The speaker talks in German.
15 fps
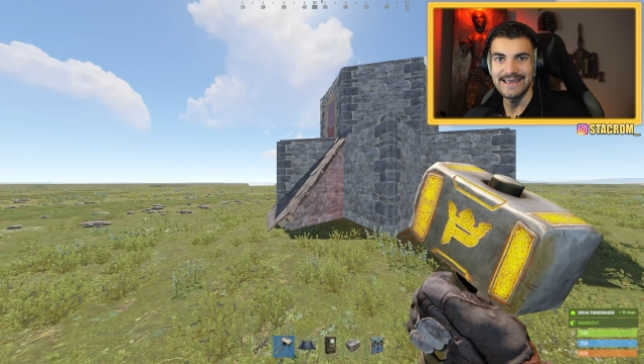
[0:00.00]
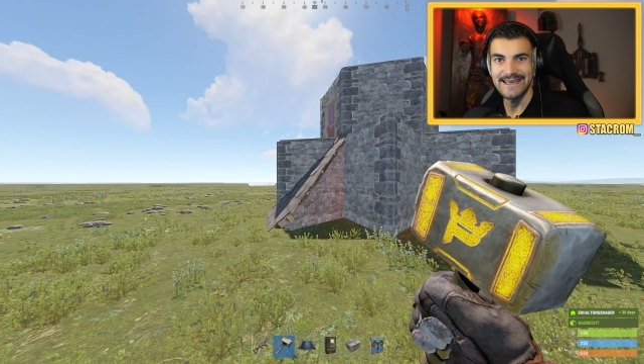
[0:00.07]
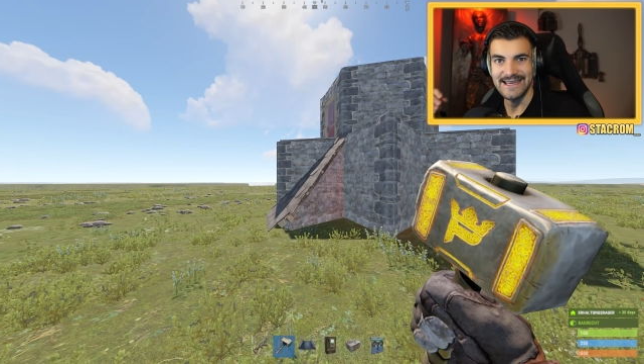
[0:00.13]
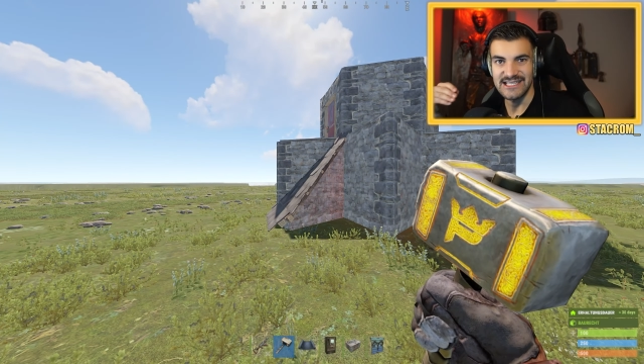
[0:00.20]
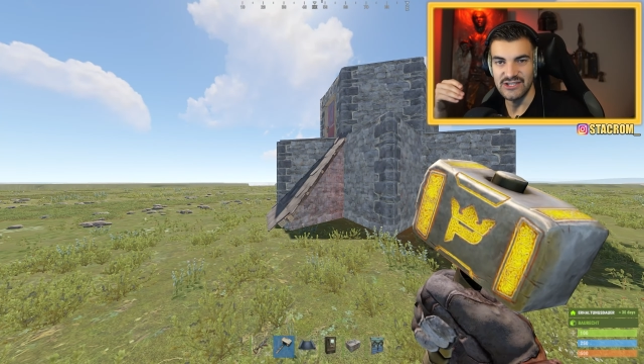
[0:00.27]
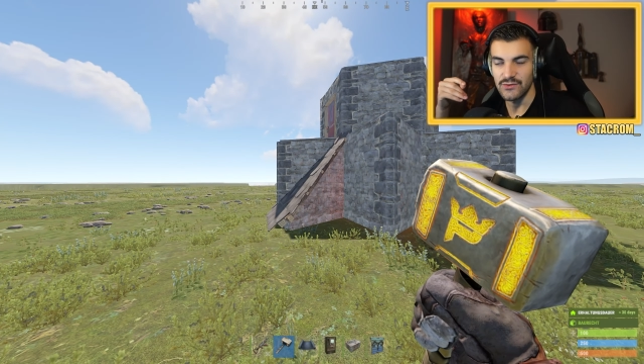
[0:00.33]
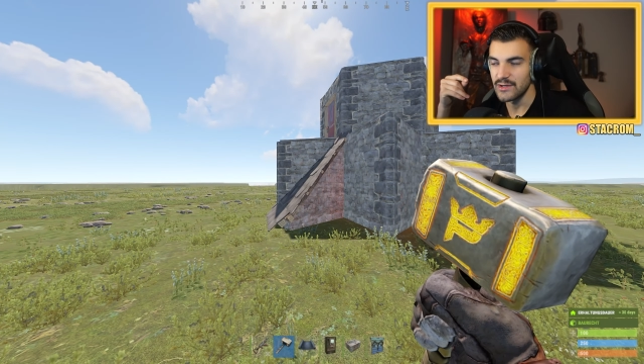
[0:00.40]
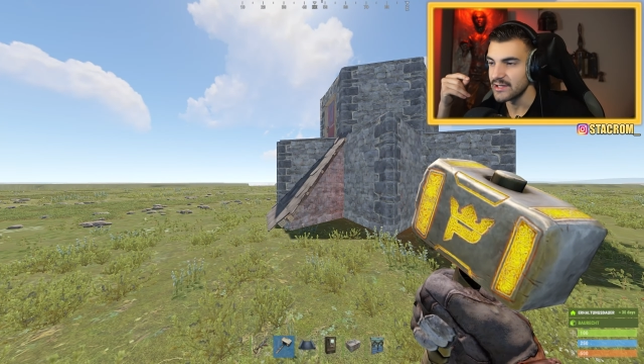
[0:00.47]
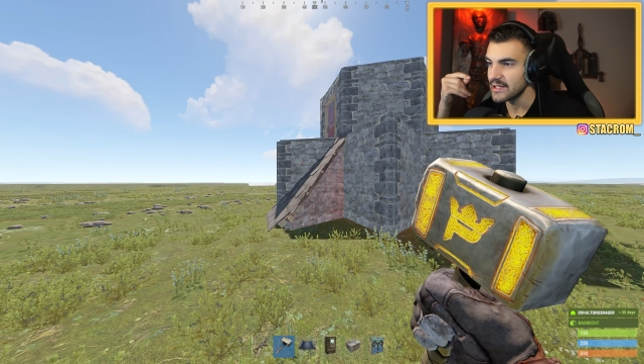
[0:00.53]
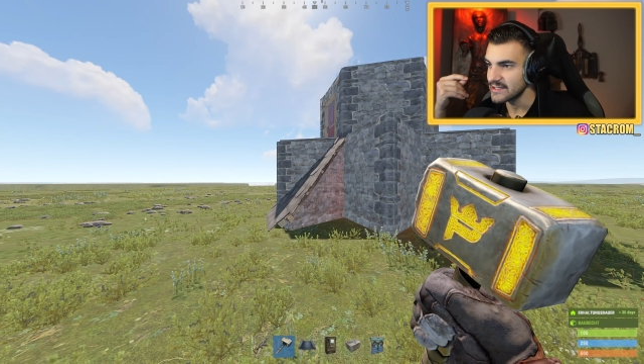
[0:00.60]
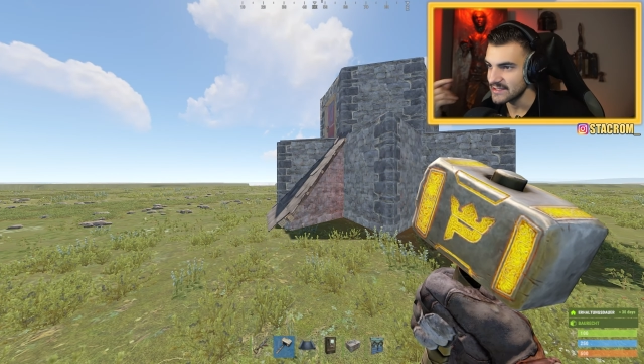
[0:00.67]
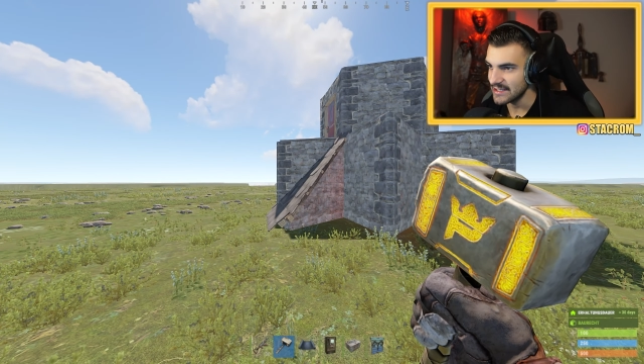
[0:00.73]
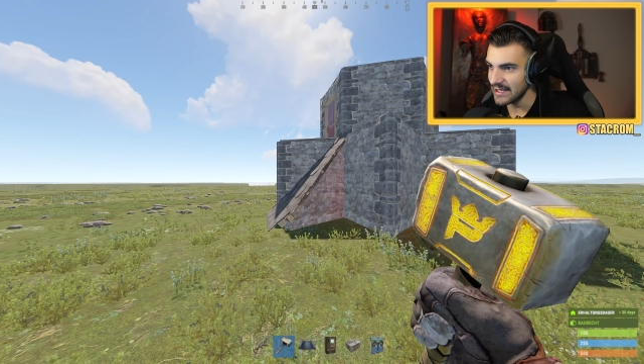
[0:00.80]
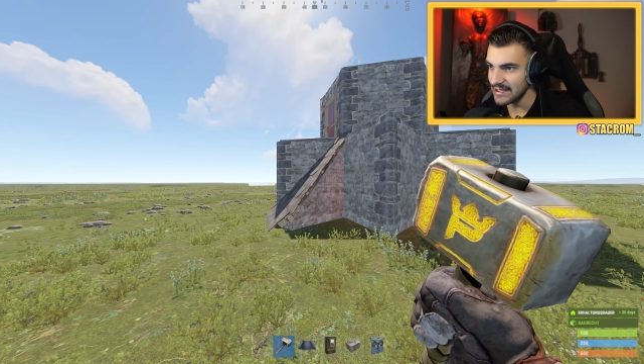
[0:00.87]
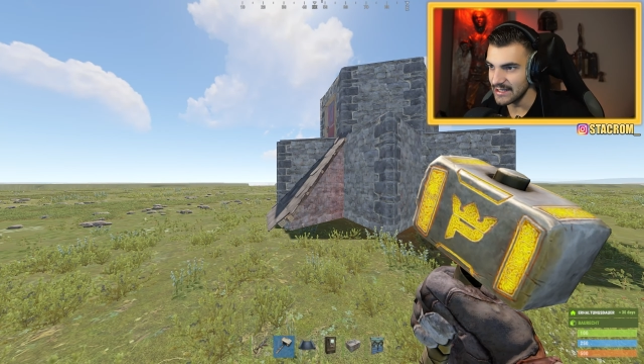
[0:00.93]
desto
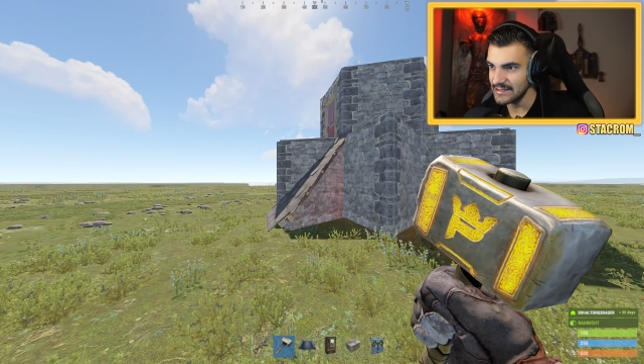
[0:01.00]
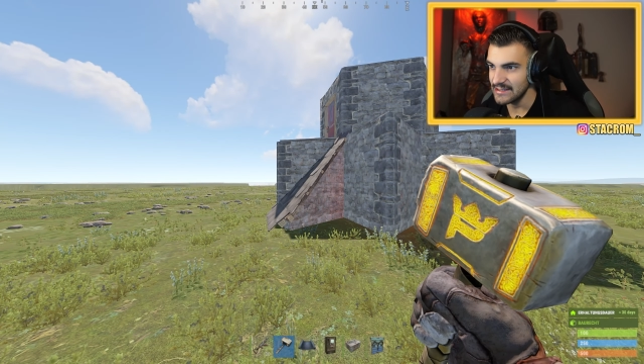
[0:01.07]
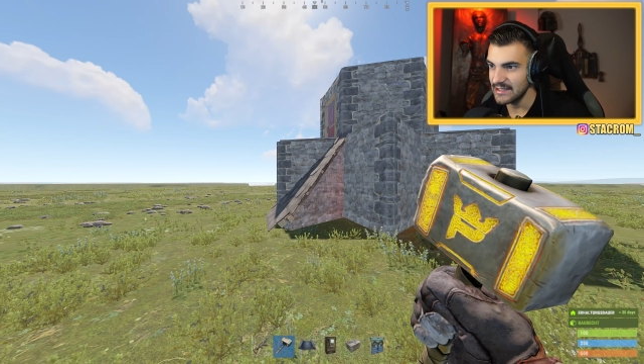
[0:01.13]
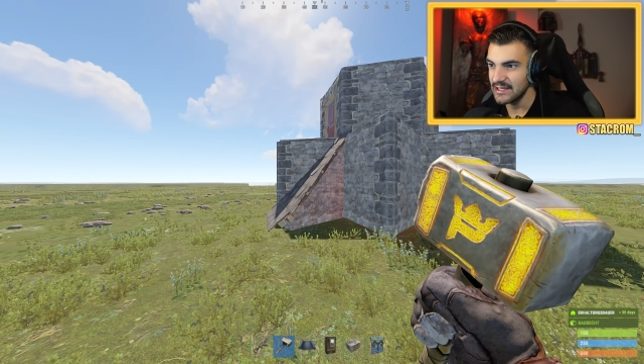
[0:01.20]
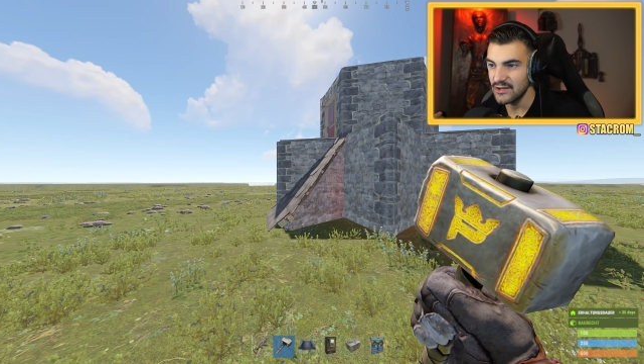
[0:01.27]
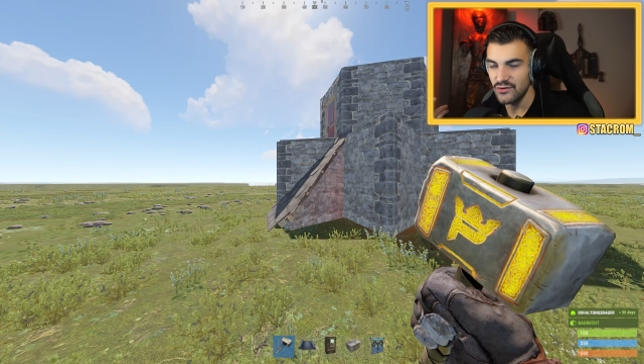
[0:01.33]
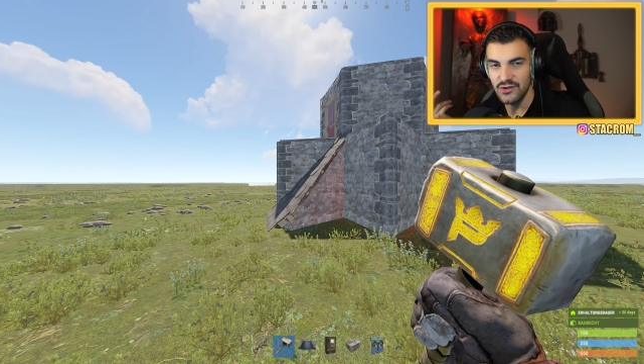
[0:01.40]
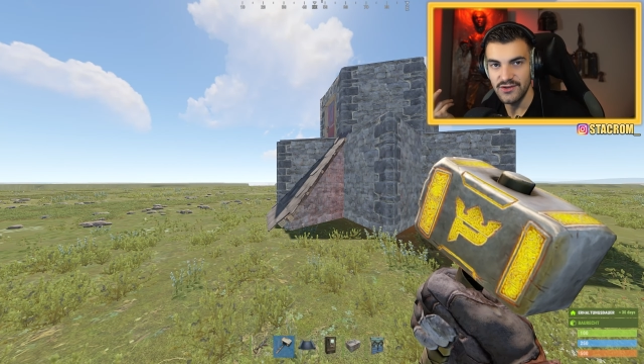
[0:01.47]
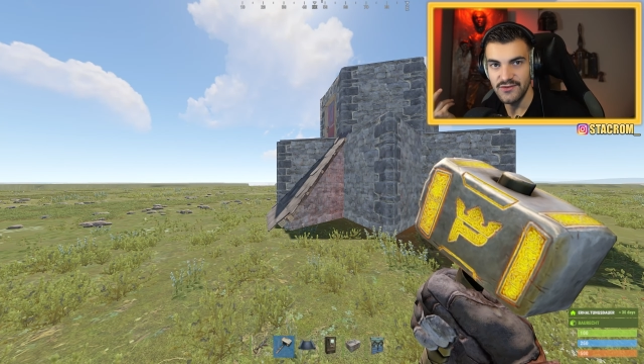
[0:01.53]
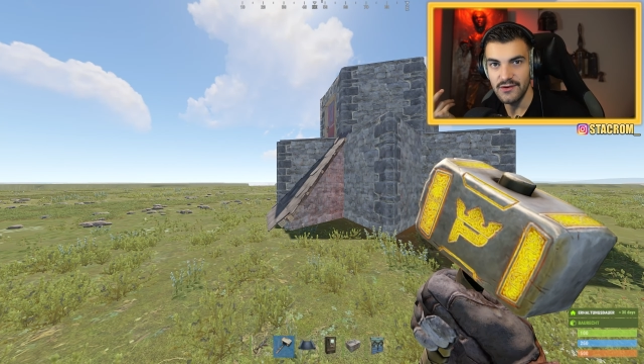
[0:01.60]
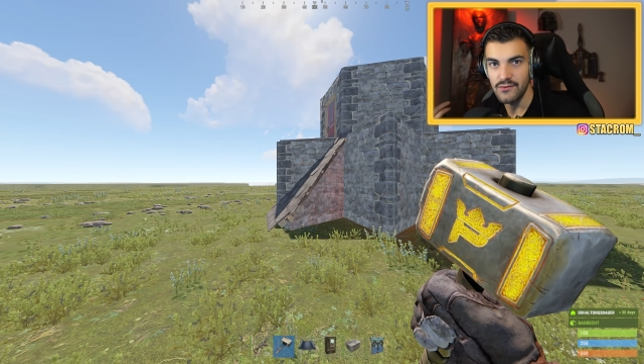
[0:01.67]
interessanter sieht die natürlich für